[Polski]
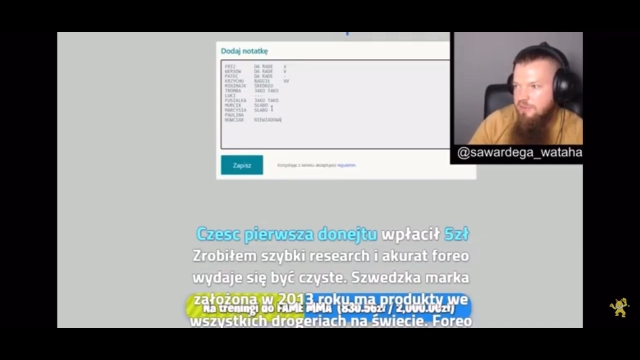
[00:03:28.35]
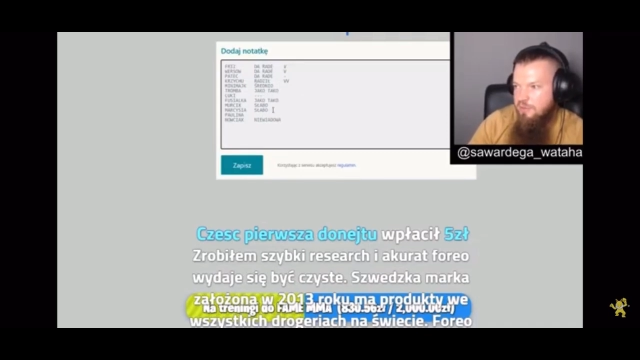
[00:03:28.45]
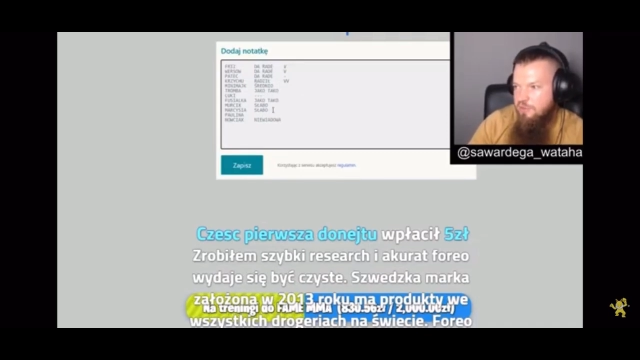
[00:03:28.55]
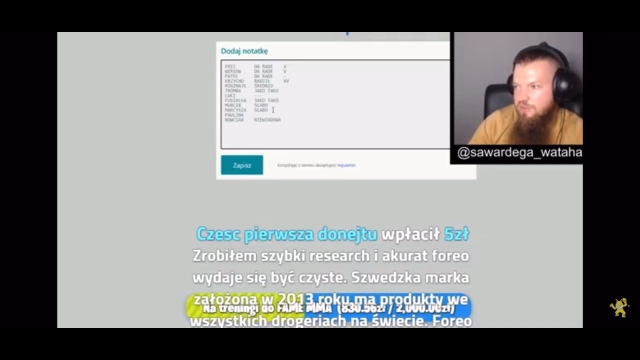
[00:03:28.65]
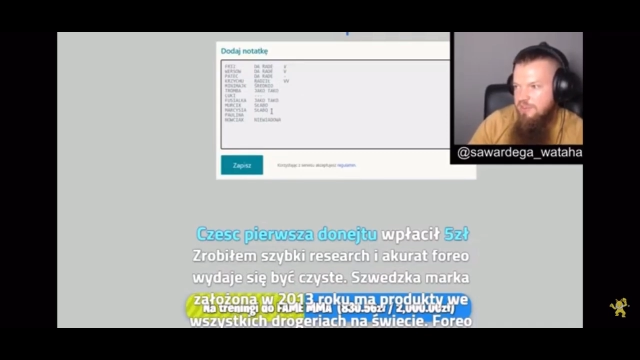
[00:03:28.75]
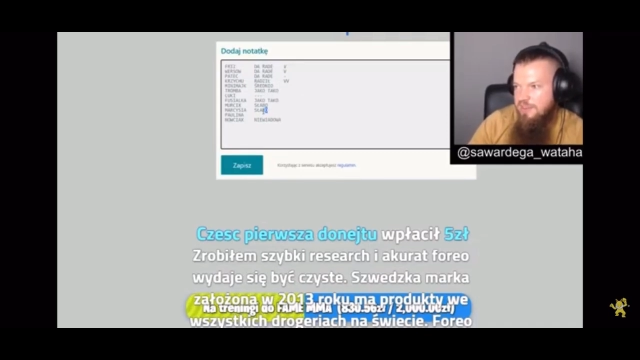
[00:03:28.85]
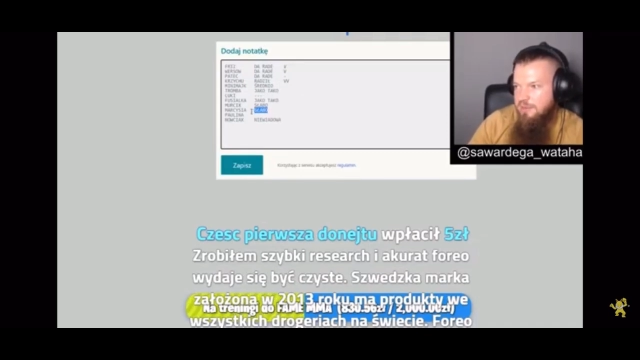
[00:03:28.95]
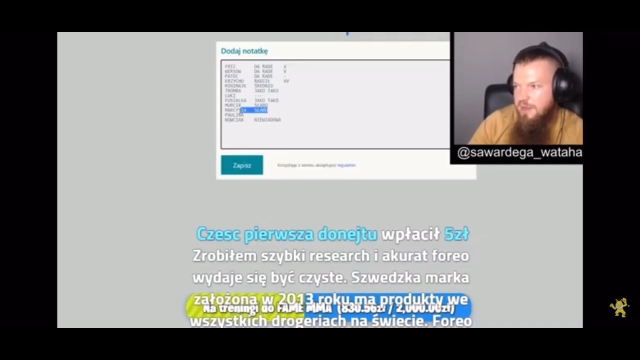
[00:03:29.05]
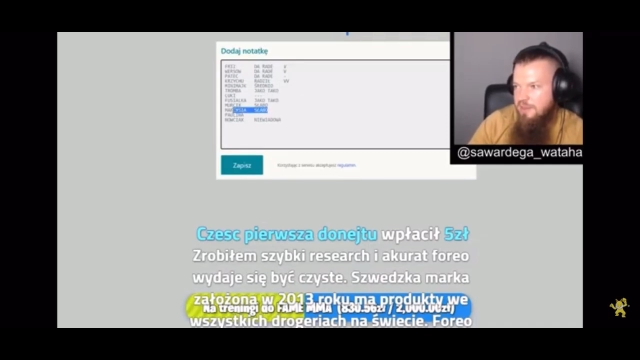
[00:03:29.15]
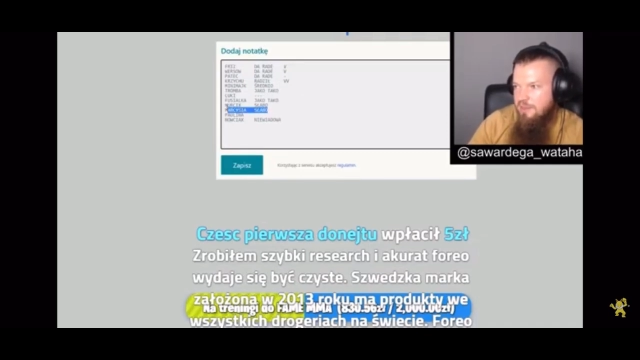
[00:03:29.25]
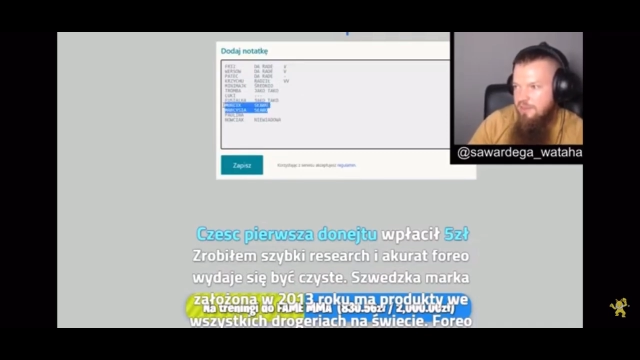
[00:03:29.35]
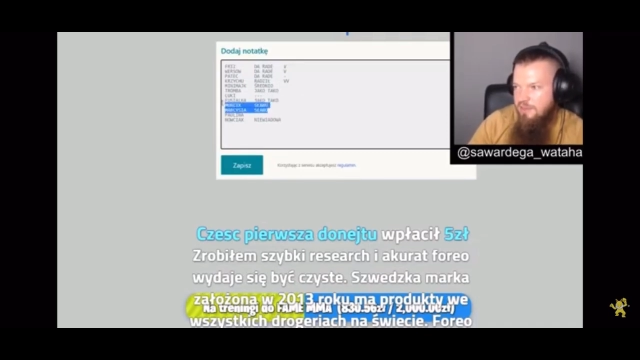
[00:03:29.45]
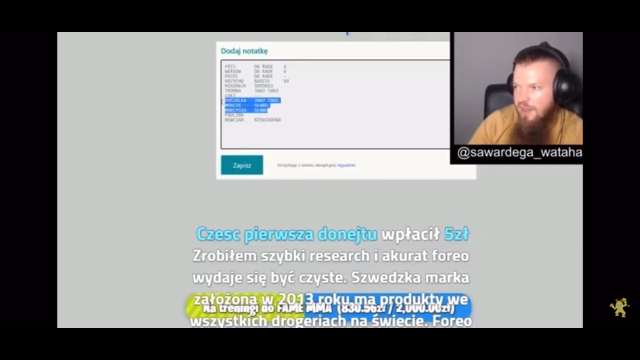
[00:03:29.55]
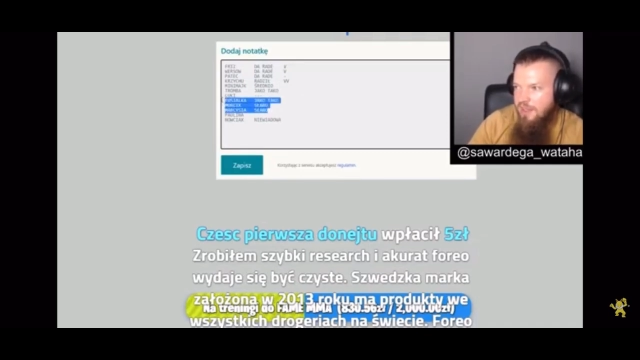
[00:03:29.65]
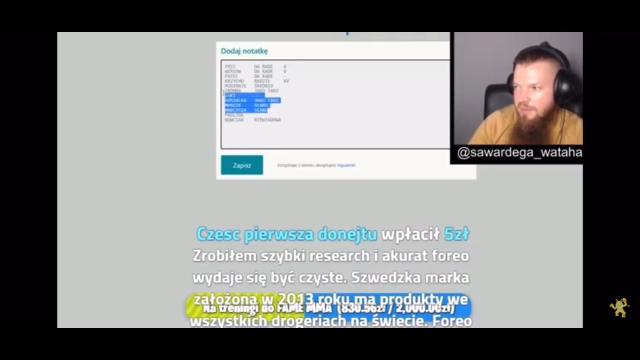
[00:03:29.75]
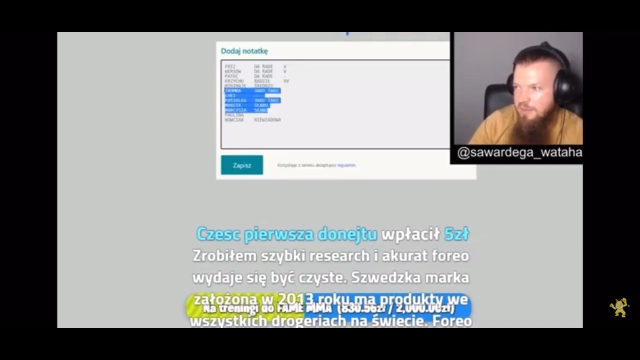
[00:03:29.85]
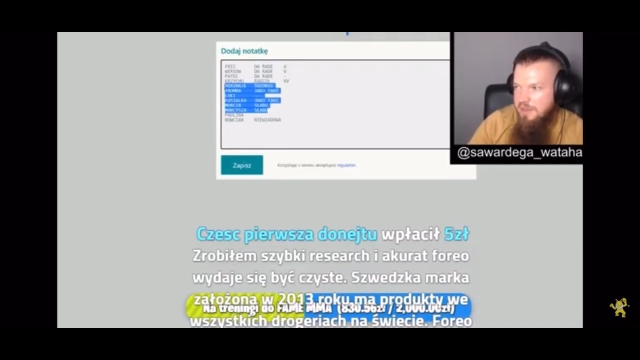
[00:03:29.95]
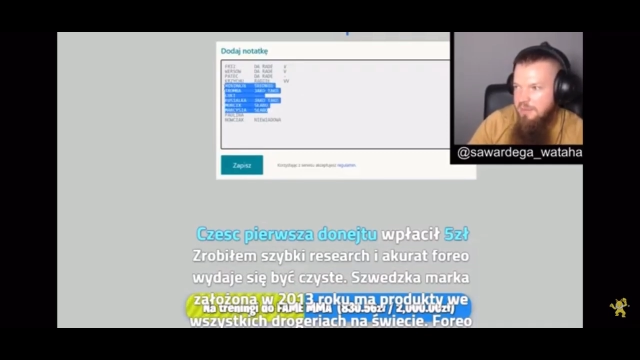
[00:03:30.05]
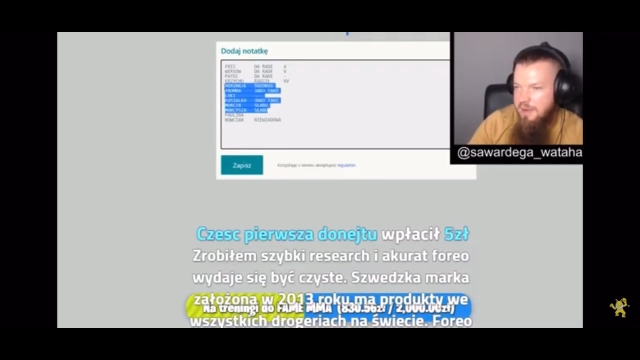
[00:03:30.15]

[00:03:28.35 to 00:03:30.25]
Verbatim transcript: że Murcik i Marcysia i Mini